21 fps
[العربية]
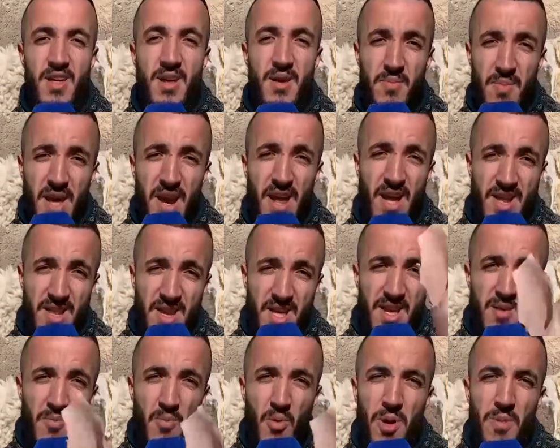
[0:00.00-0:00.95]
المراحل اللي
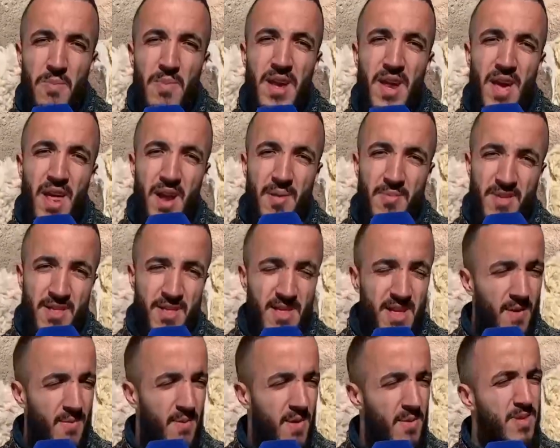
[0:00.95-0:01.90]
كيمر منها راه
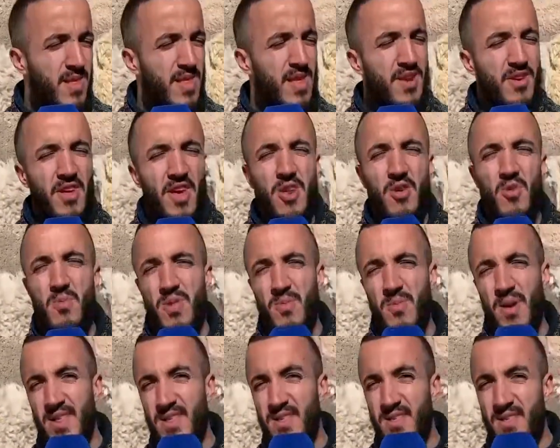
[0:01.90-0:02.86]
بزاف 15 يوم
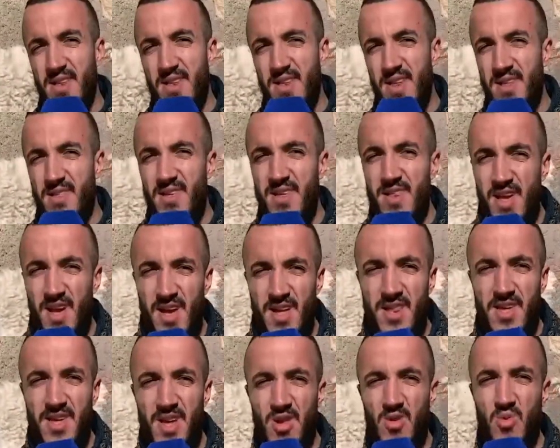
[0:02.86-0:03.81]
تبقى تستنى تينا
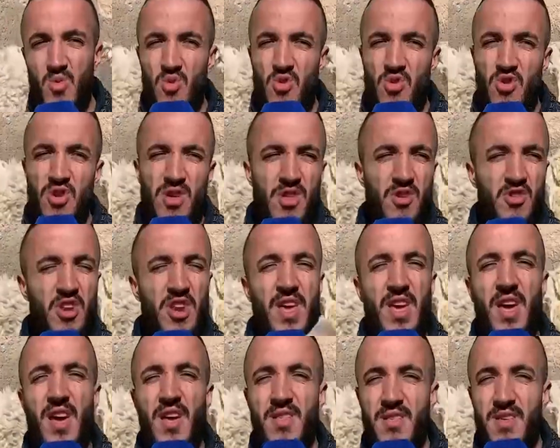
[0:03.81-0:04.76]
هذه دوجد
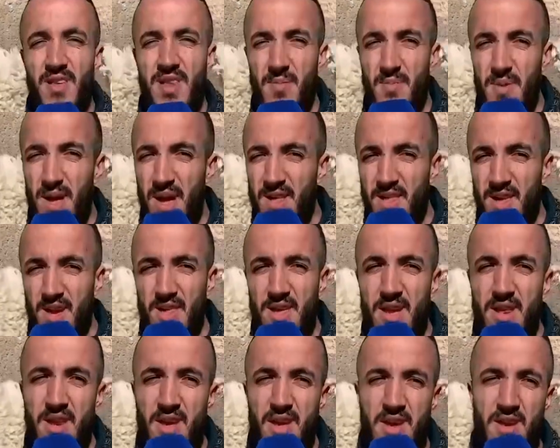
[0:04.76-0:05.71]
شريها انت من عند
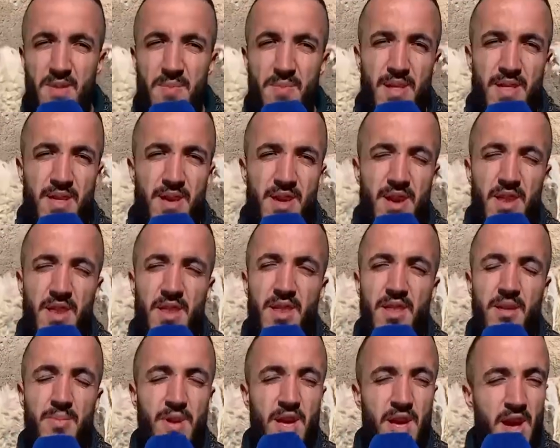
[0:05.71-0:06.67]
هذاك اللي كيجيب مثلا
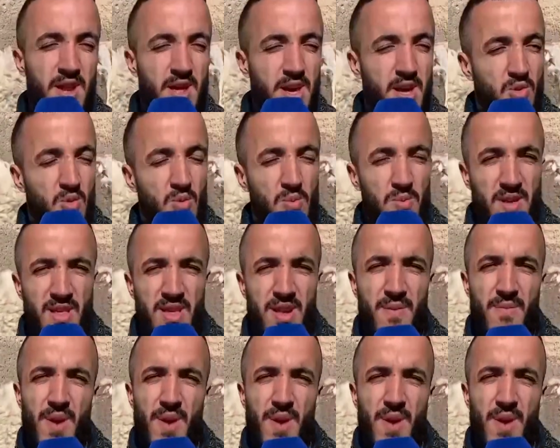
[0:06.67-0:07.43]
الذبيحه اللي كتكون مثلا